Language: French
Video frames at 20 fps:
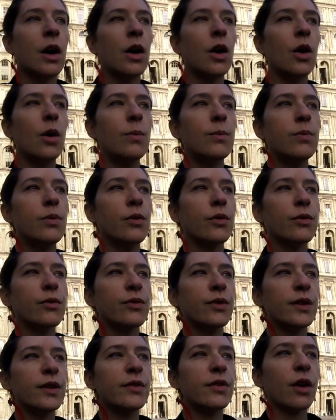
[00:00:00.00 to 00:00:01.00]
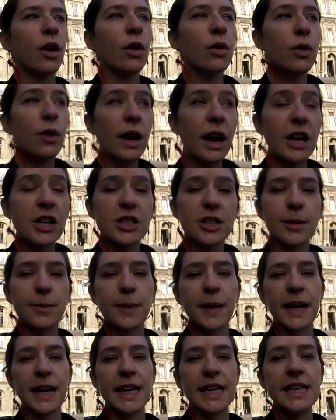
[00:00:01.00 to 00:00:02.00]
euh, pour vivre le
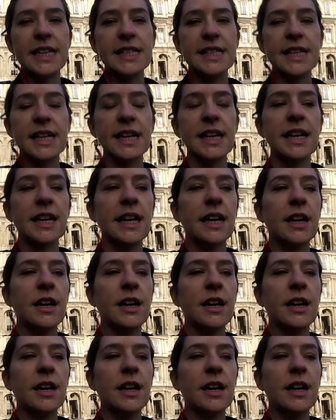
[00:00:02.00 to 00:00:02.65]
lâcher-prise,